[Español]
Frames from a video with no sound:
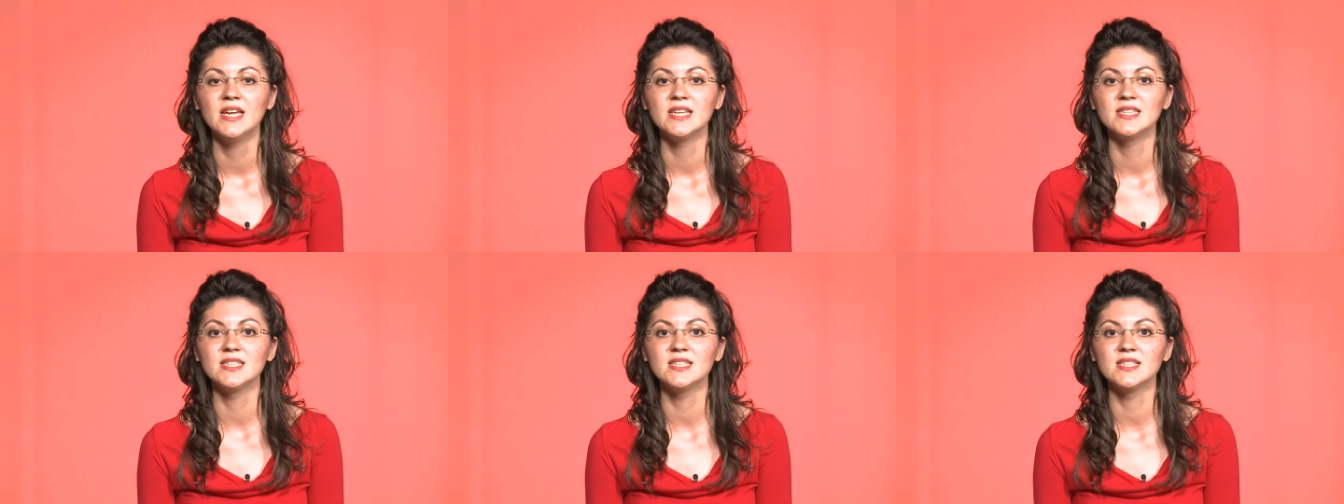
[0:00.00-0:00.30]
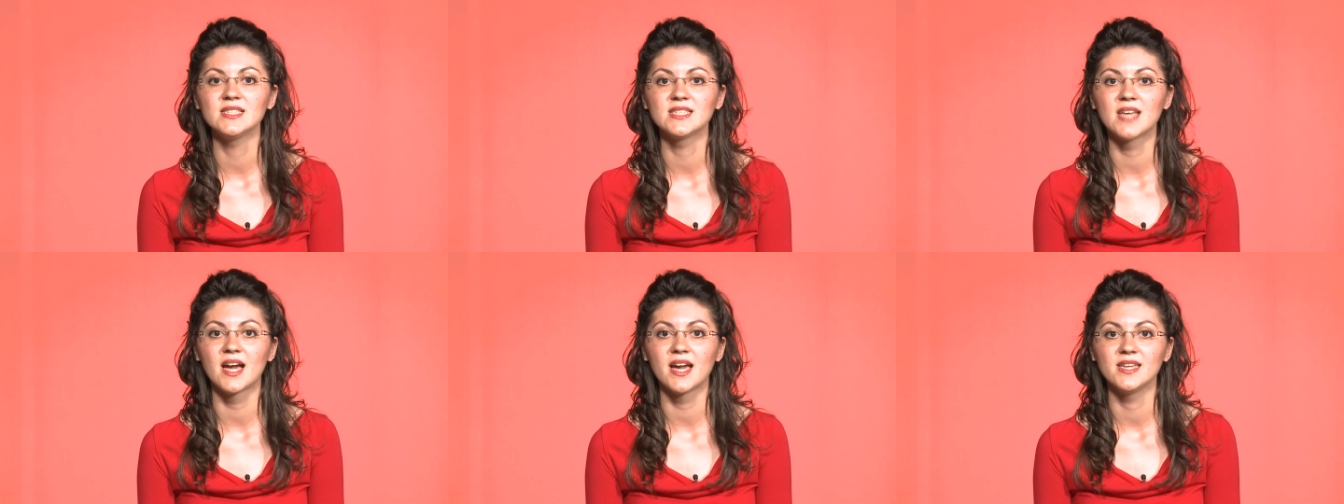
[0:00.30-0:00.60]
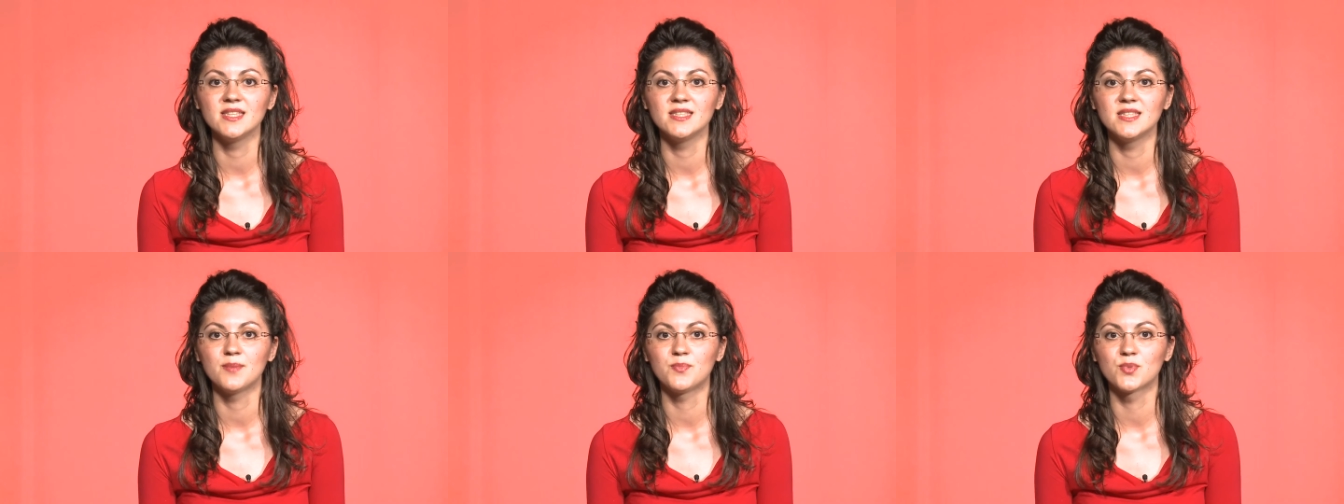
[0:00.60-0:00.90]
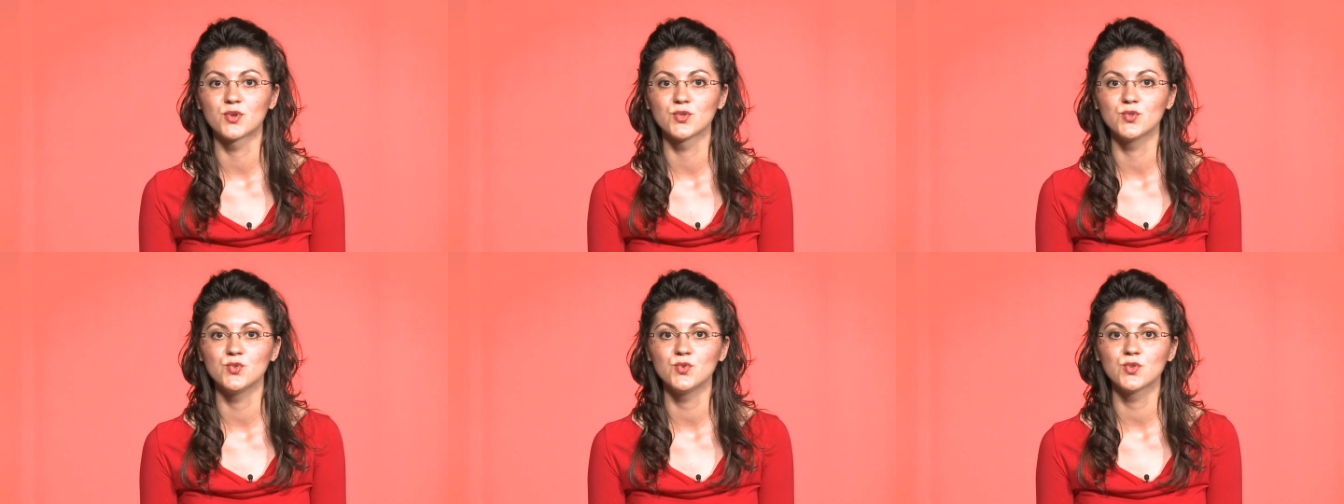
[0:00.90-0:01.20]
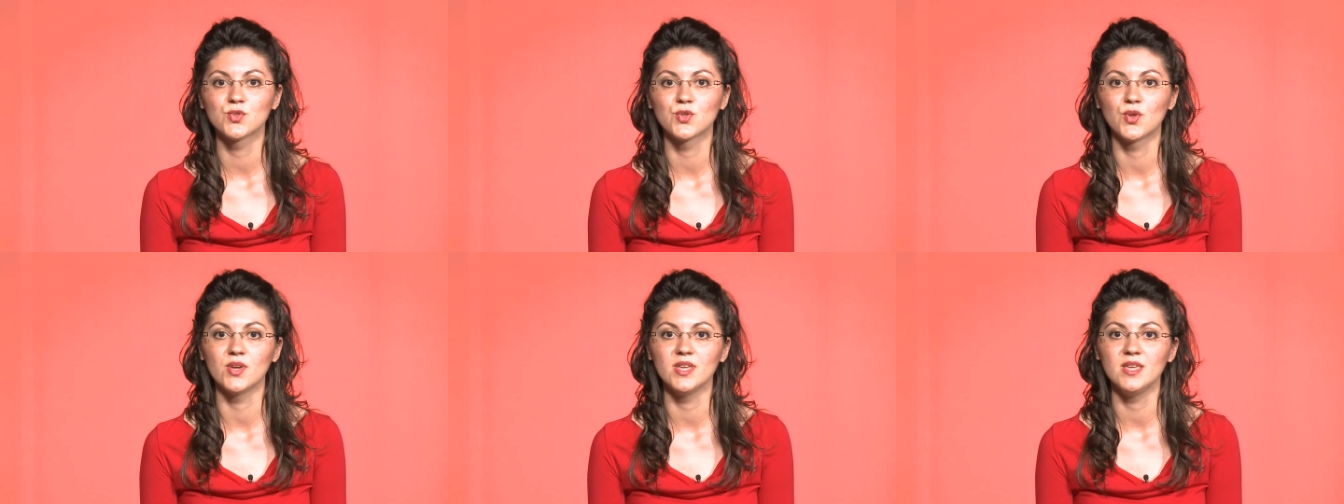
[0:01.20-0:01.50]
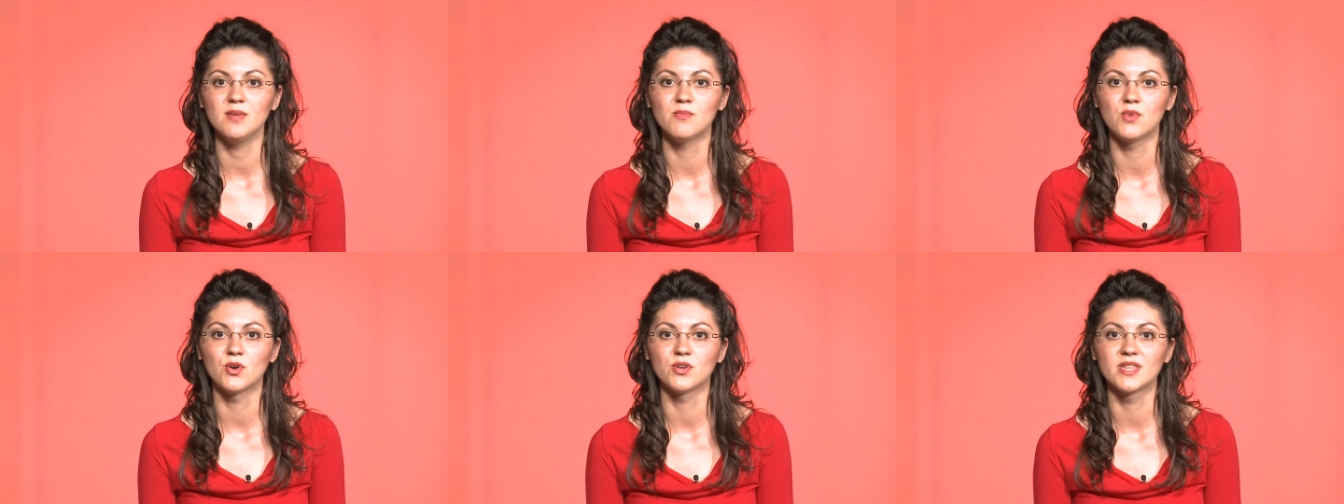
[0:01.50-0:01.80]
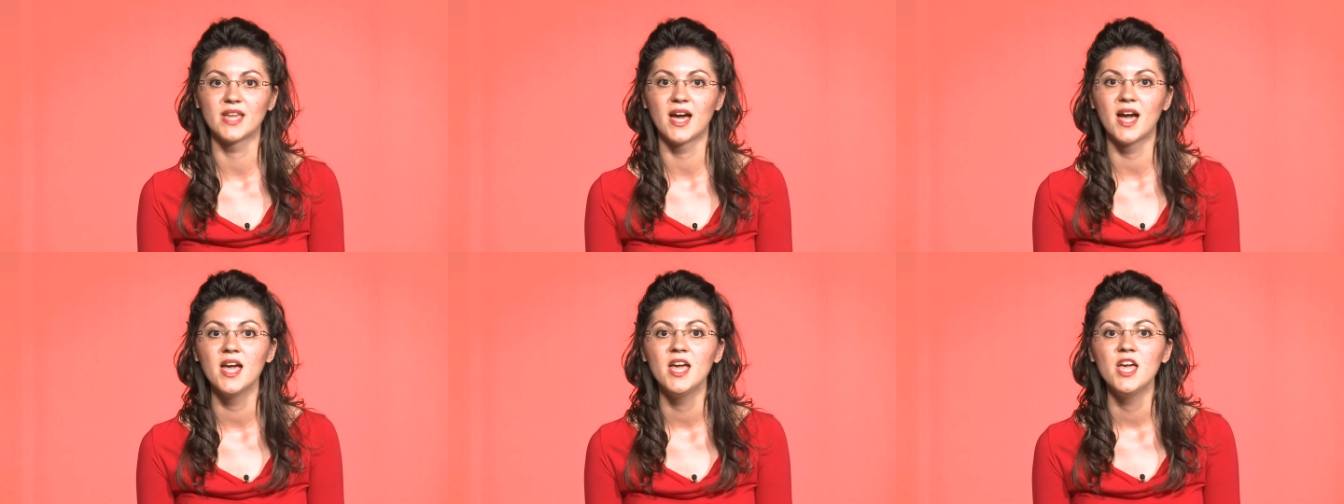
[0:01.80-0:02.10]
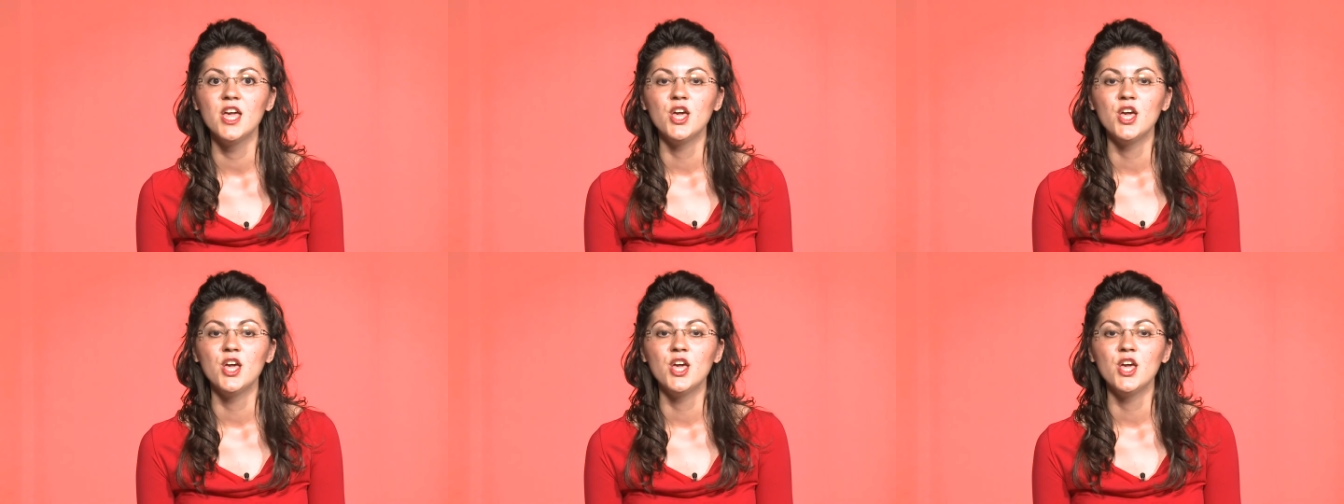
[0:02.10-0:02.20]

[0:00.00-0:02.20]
design de producto y moda,